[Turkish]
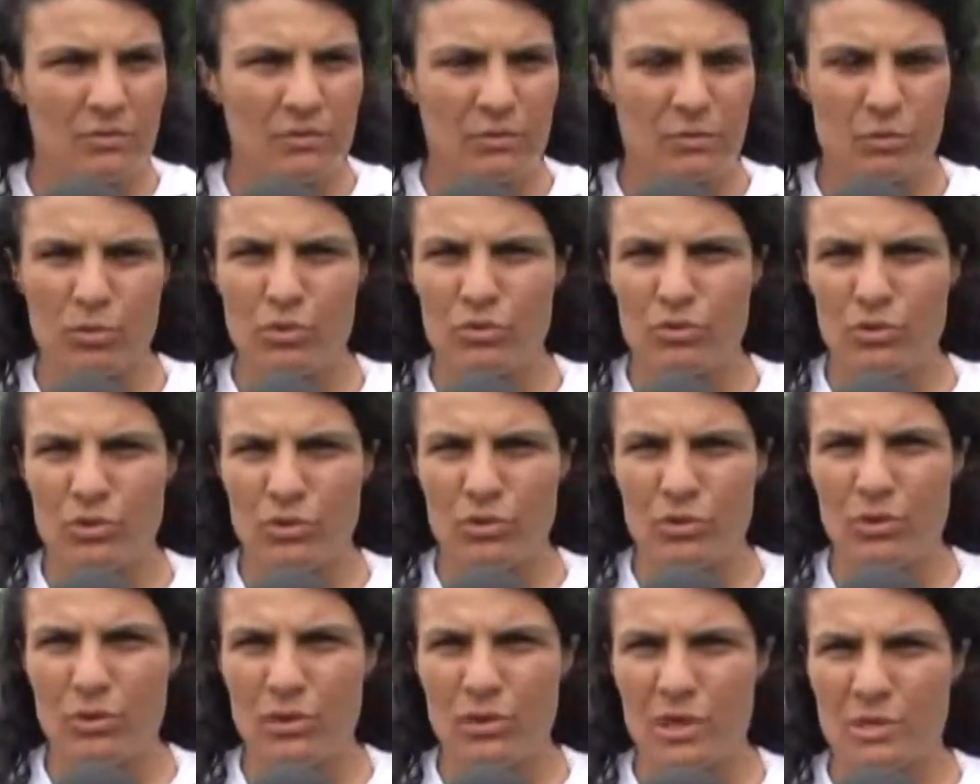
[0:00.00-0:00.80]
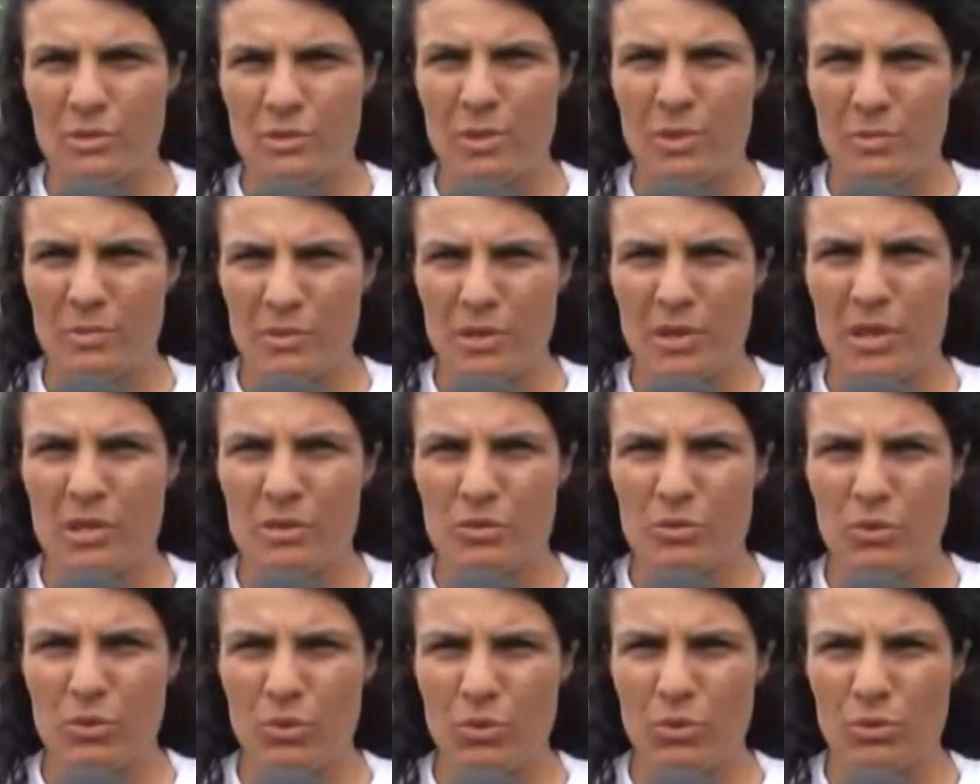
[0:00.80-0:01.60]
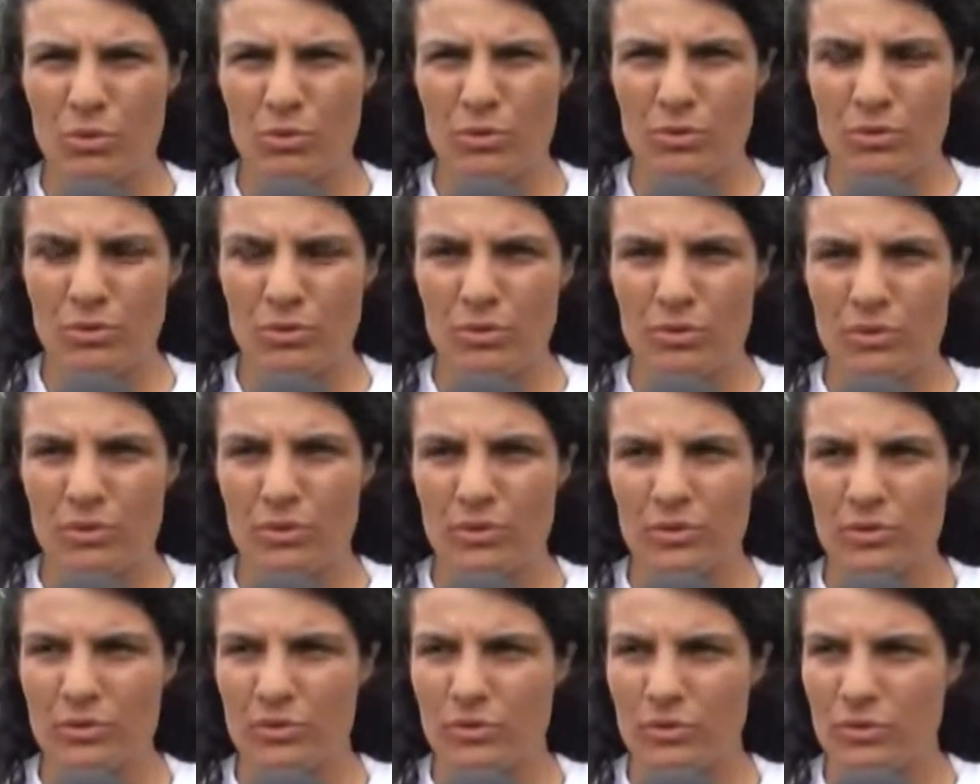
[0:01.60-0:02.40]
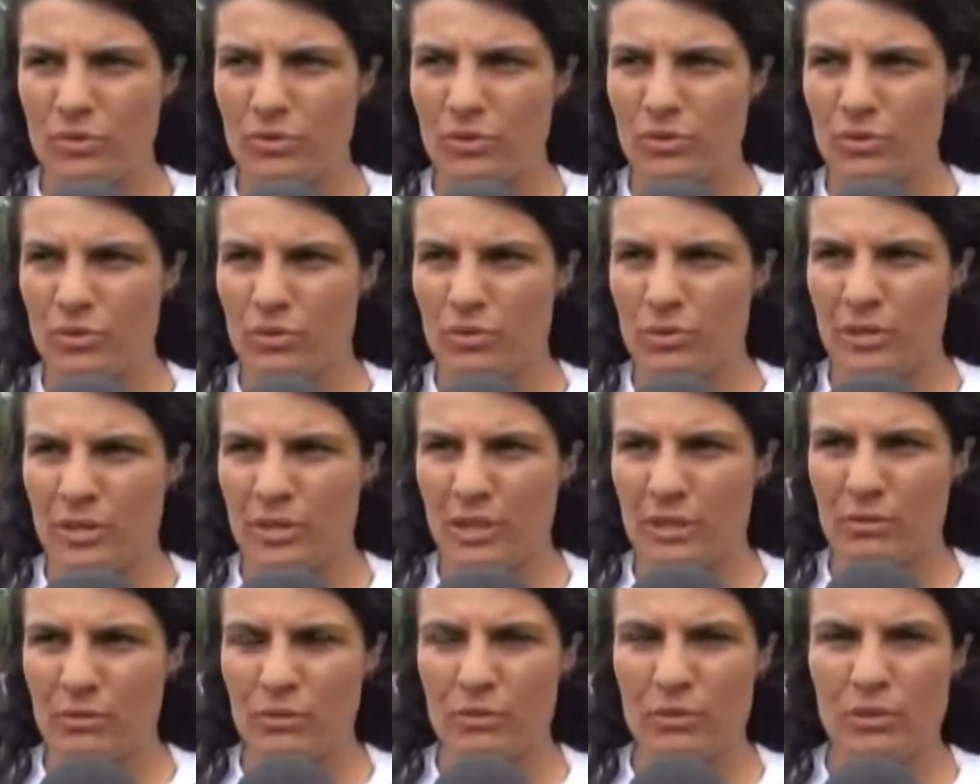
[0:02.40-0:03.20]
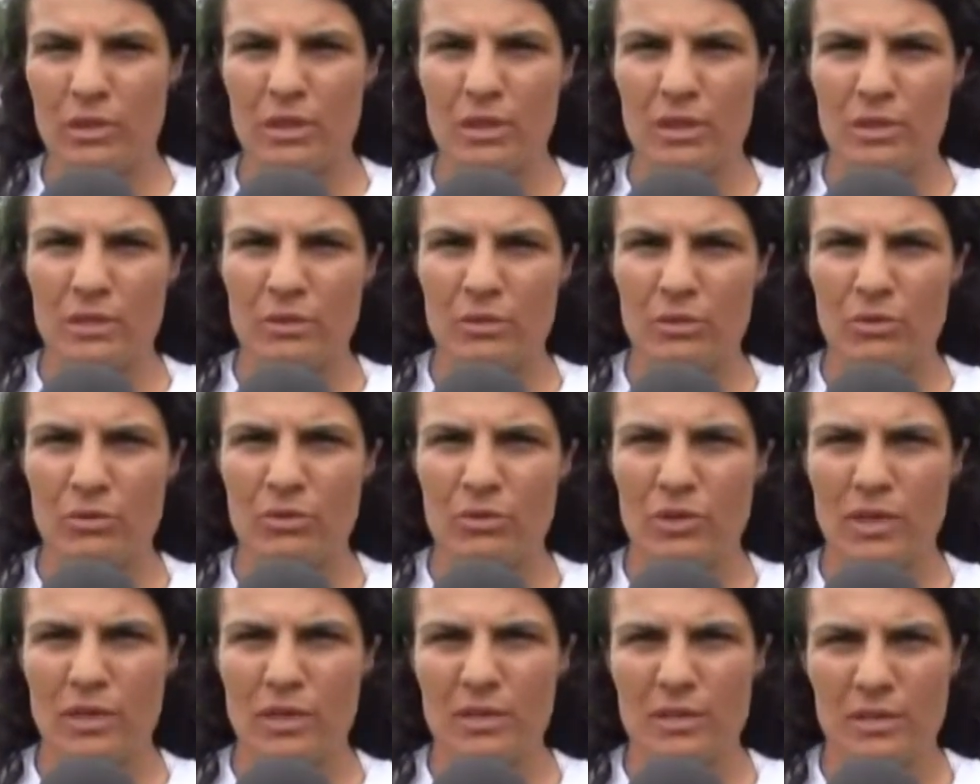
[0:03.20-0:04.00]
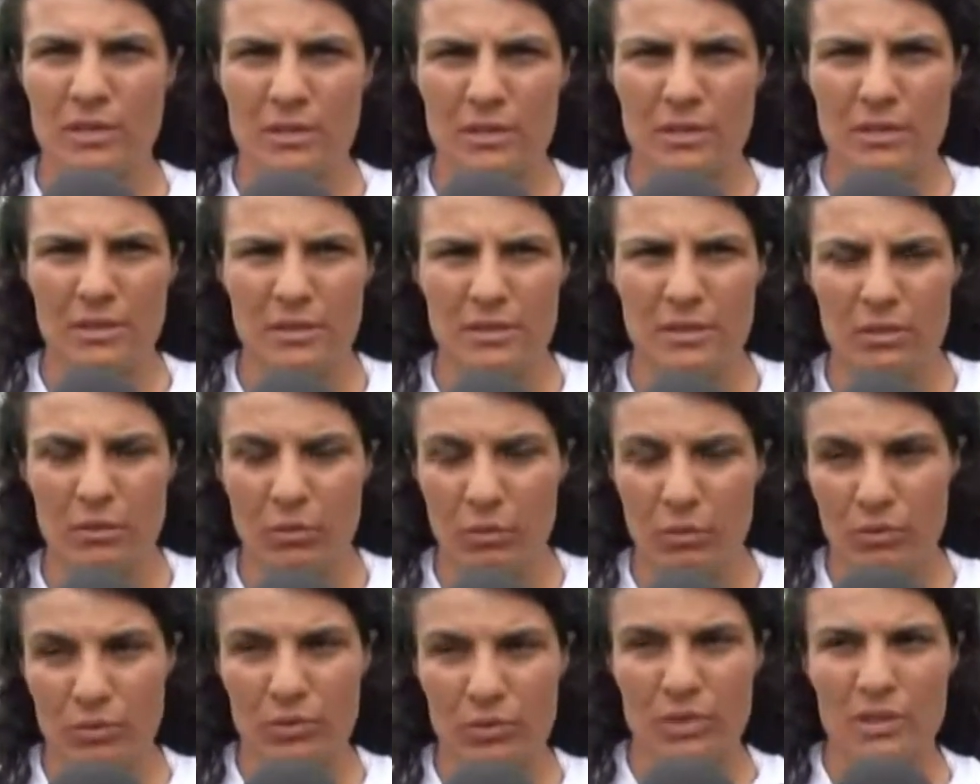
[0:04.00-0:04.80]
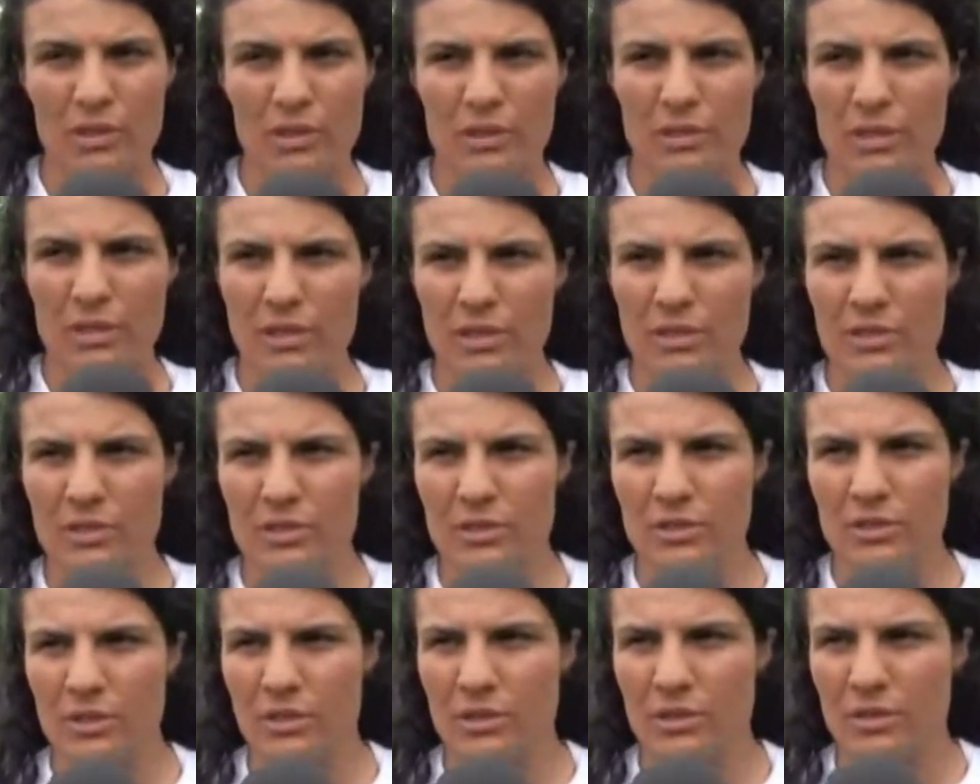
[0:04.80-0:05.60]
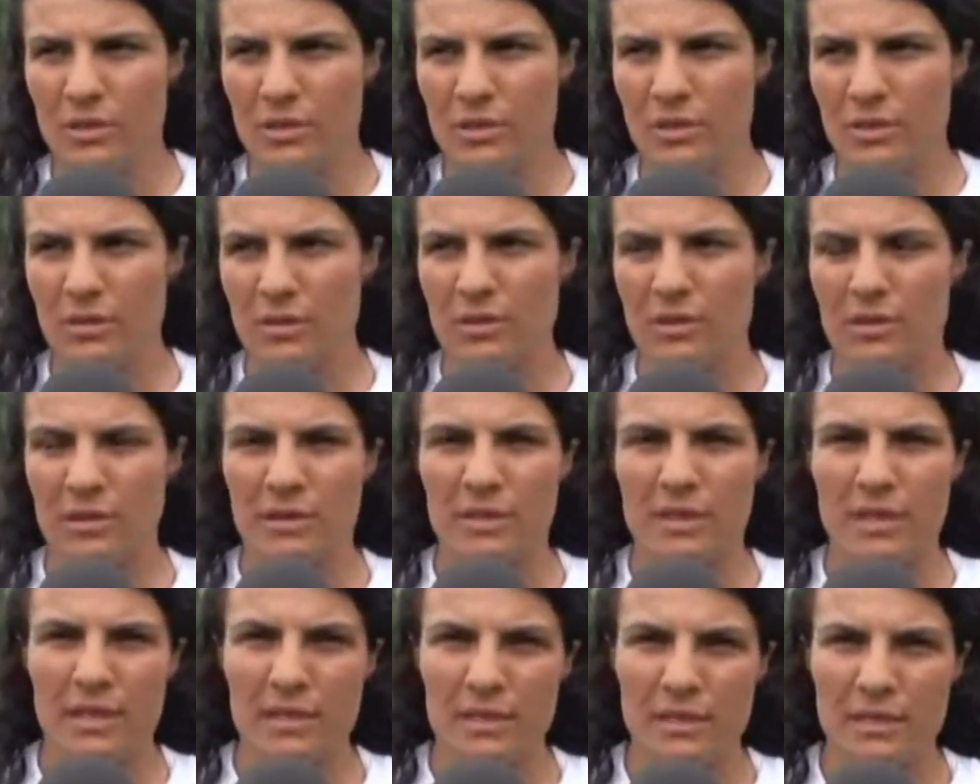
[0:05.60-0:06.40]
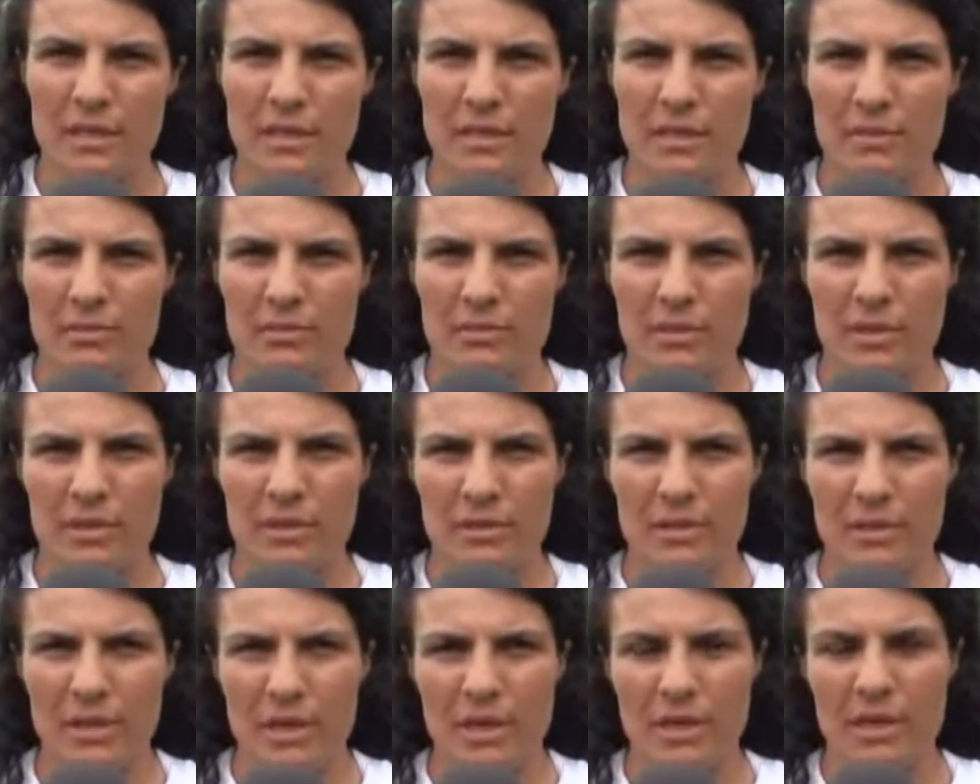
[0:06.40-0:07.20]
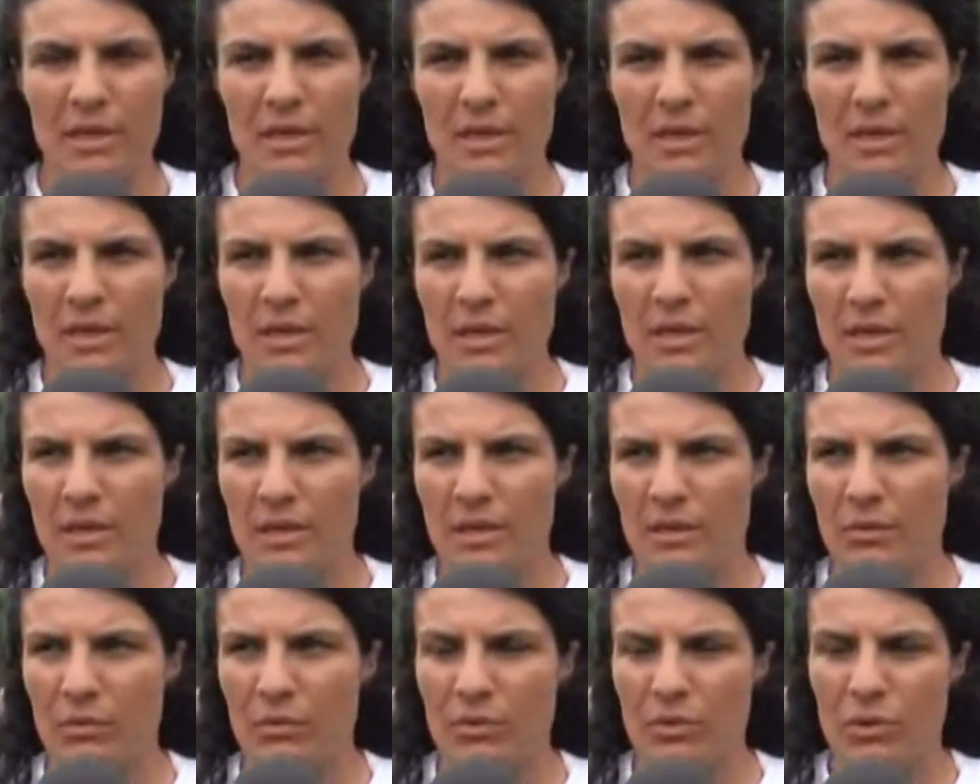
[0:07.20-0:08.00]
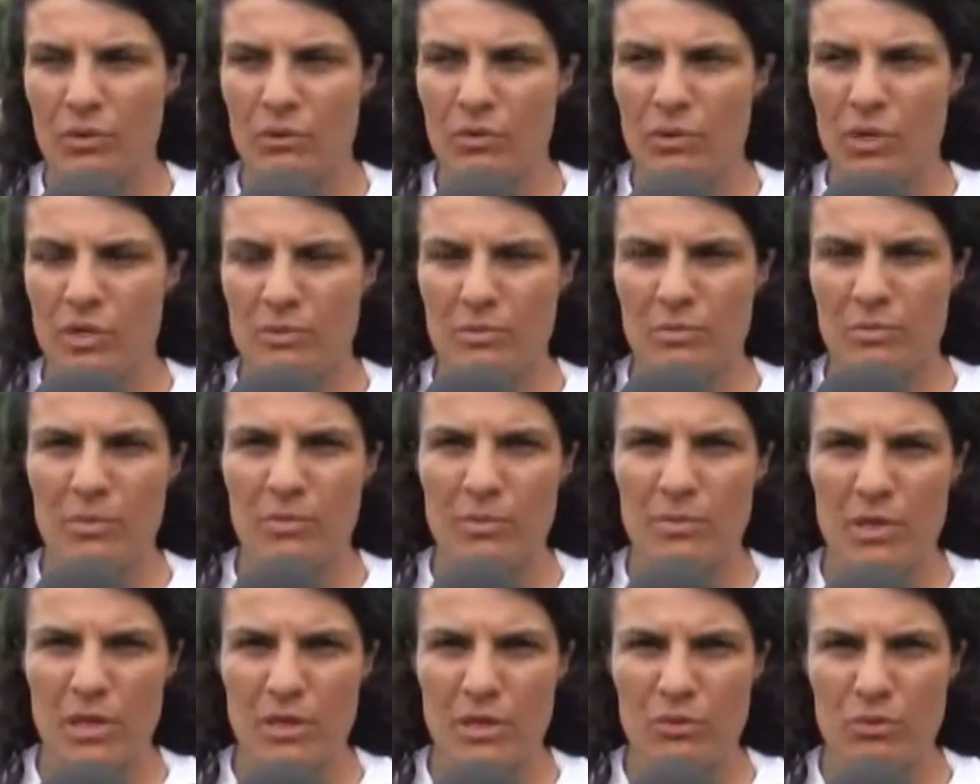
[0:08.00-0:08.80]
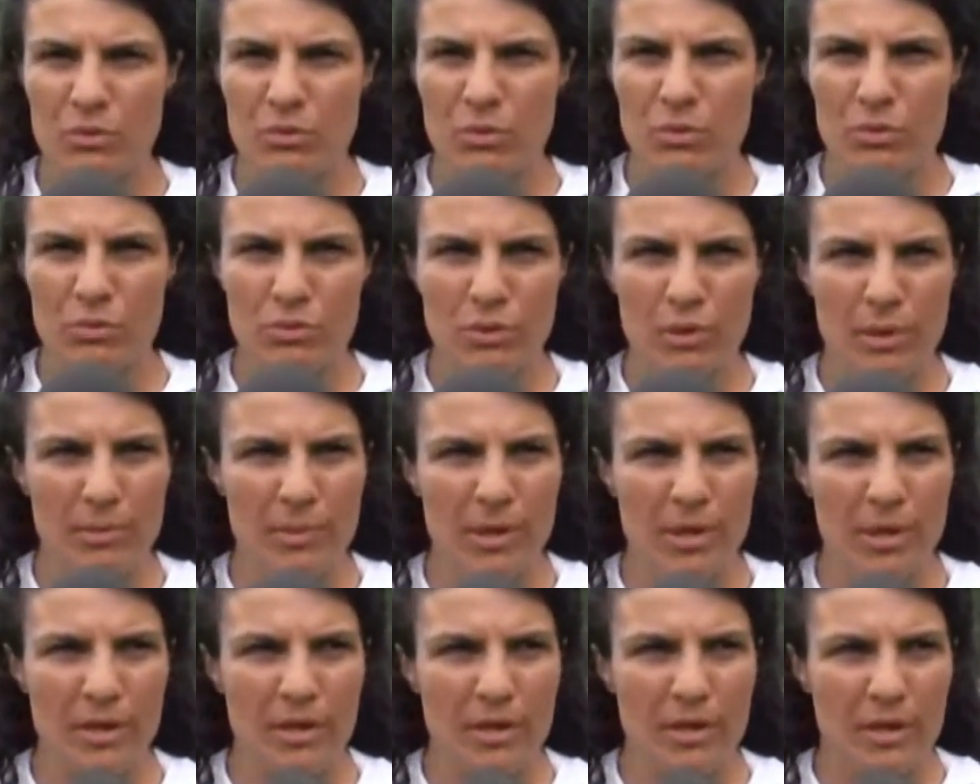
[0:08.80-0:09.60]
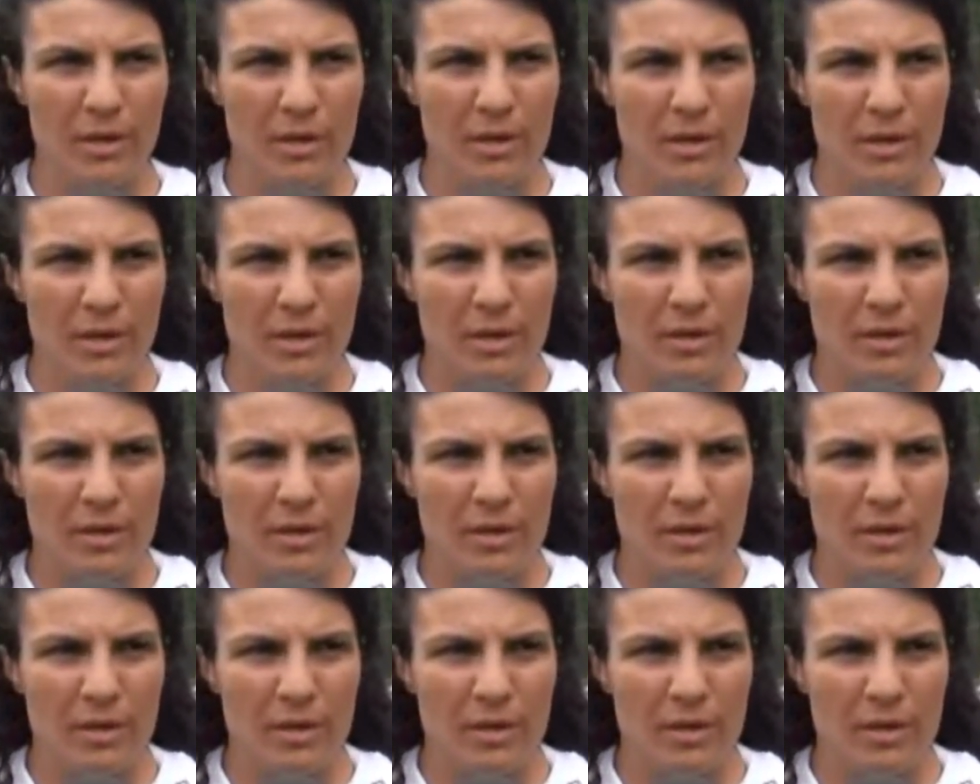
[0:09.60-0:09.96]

E, futbolculara ulaşmak biraz zor oldu. E, çünkü kendi ülkelerinde oynayan e, oynadıkları için e, kendi takımlarında e, onlara ulaşmam biraz zor oldu ama